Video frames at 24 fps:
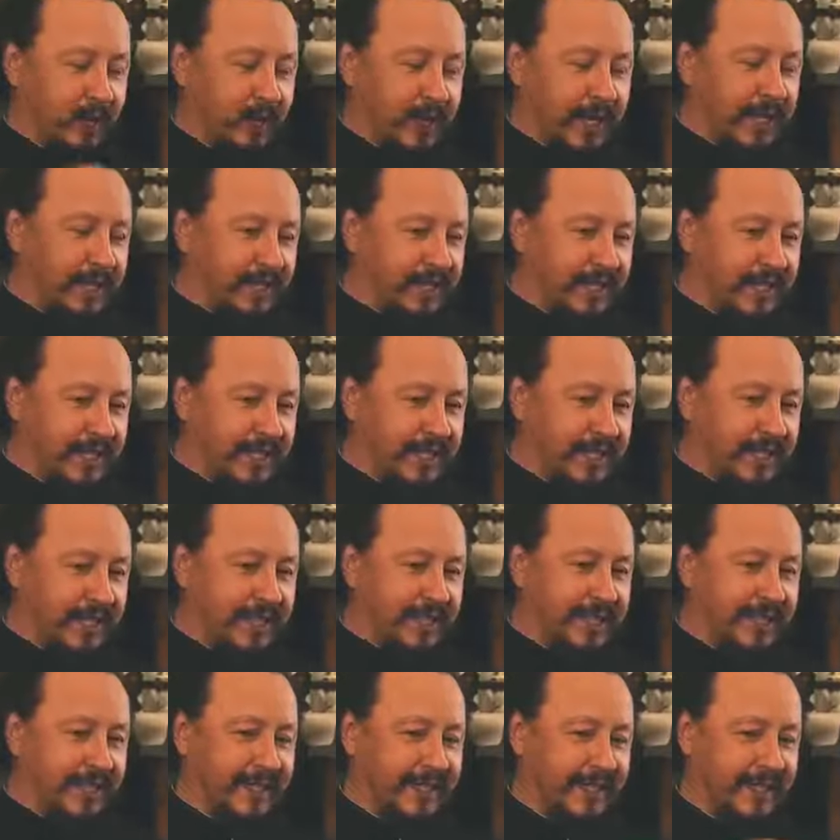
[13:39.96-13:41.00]
удар тик,
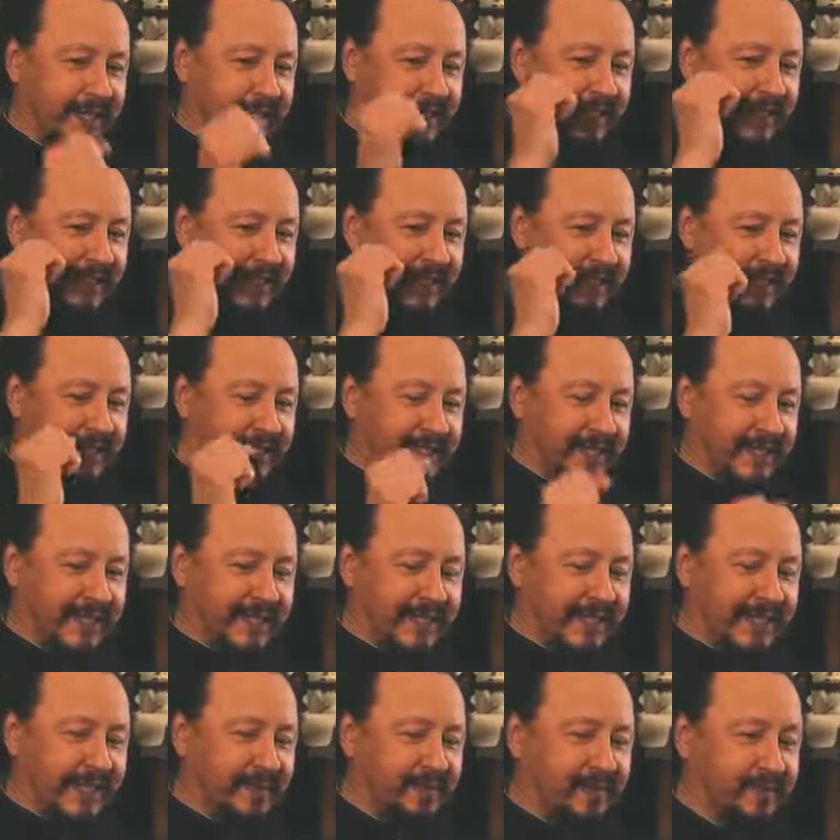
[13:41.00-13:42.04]

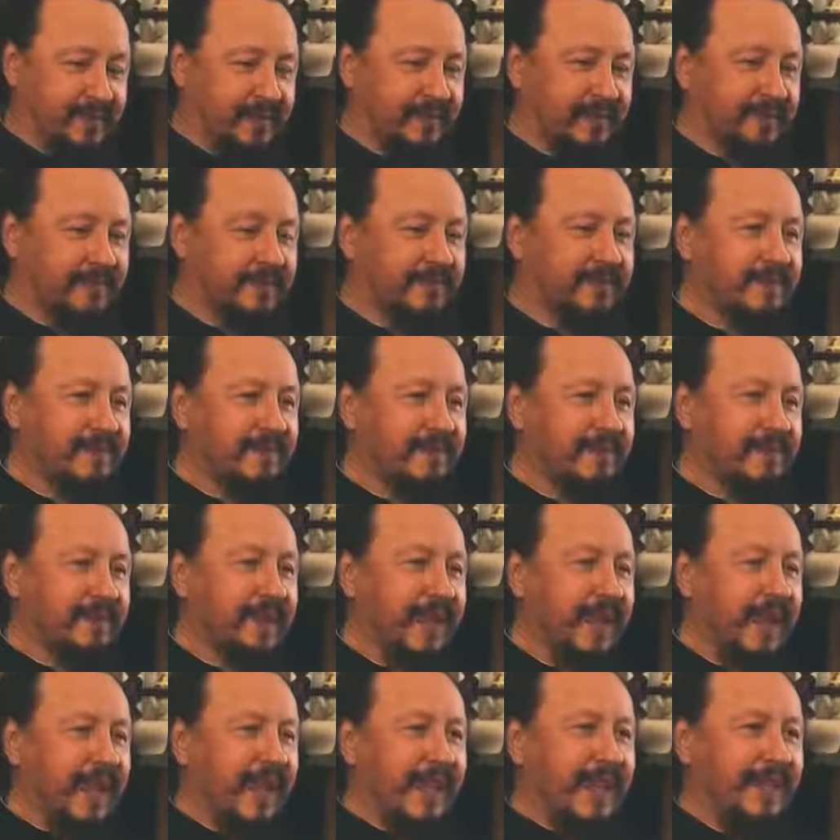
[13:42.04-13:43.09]
тик.
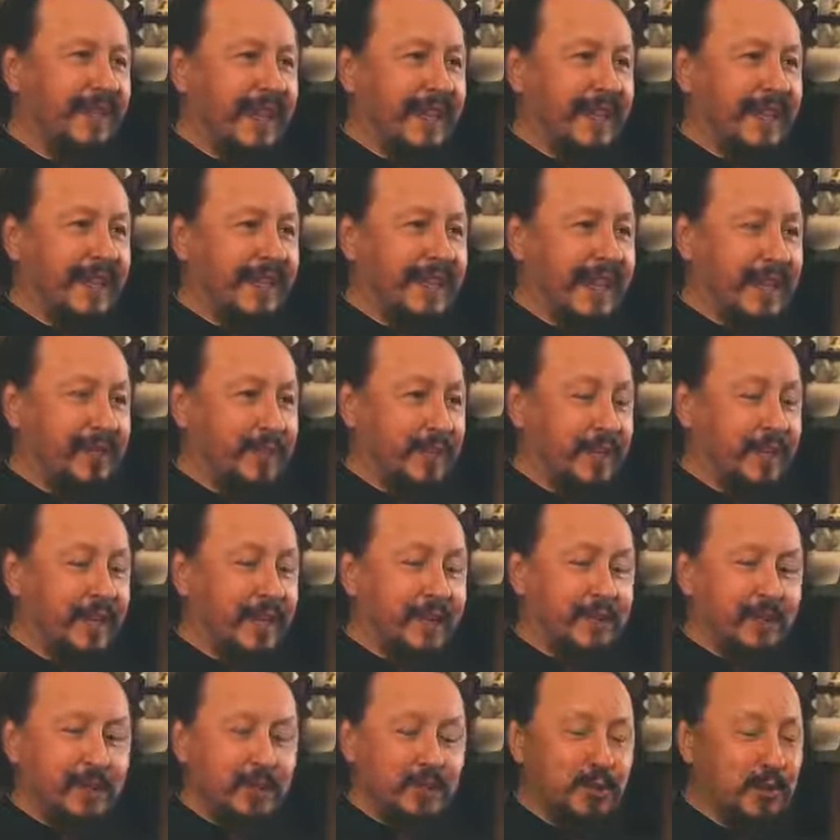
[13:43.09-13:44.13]
Так, когда его
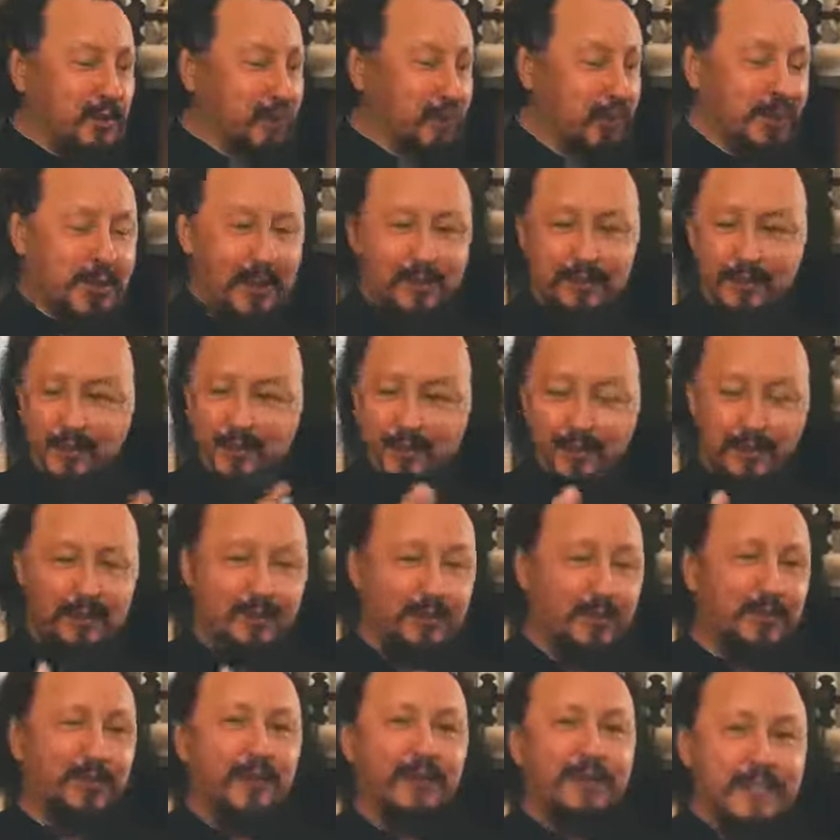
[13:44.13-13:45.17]
нет, ну шушу там, ну,
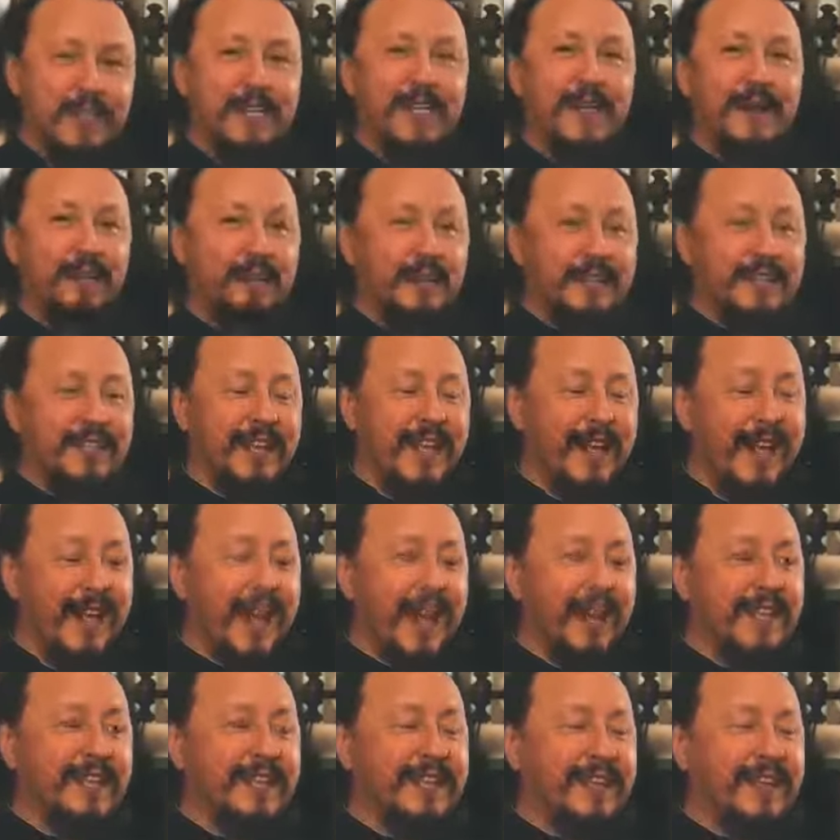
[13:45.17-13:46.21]
ну, ну жили обычно.
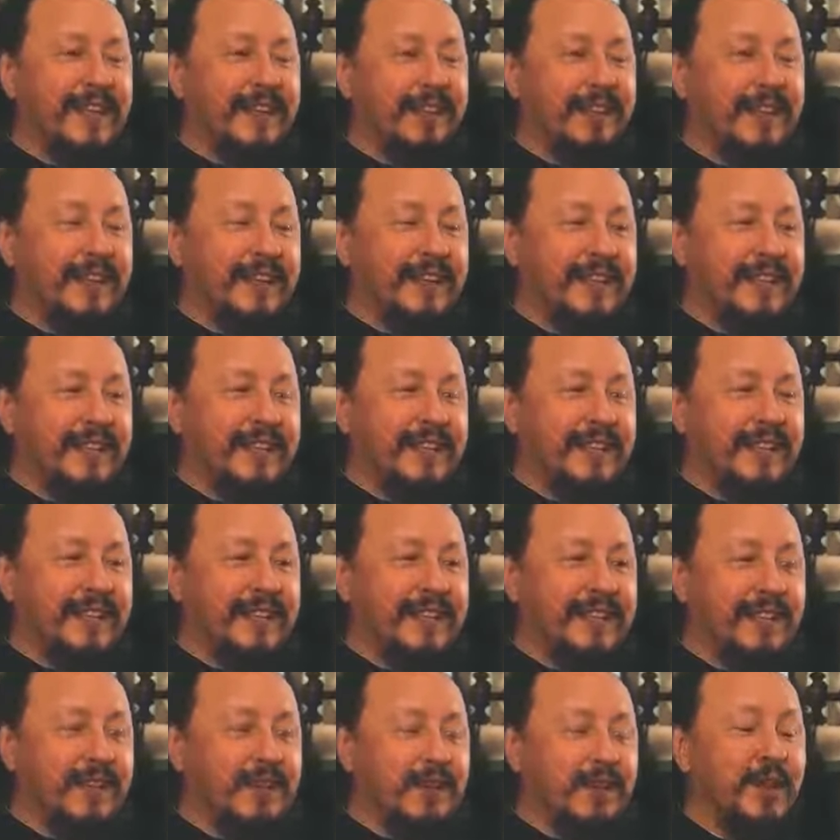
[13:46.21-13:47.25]
Гавриил
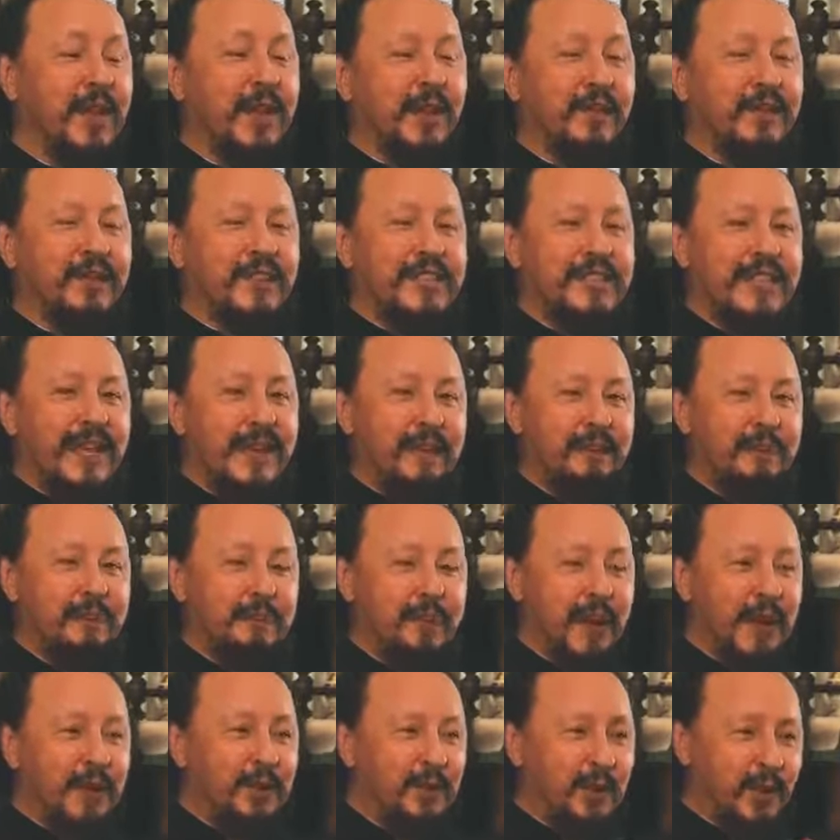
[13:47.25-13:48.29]
э, идет, все
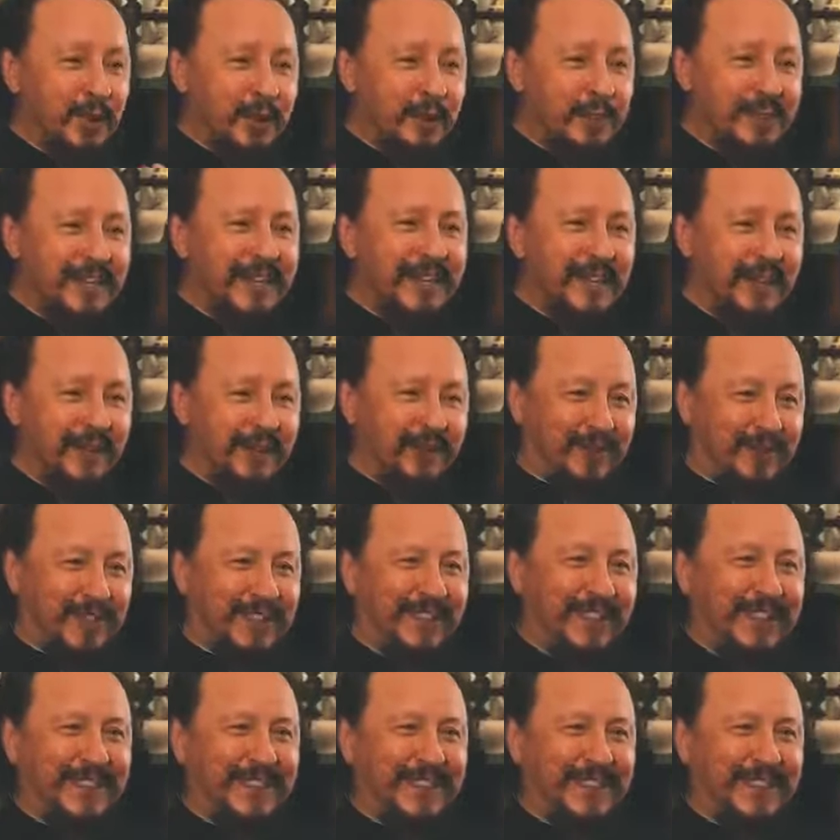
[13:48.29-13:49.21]
по норм, никого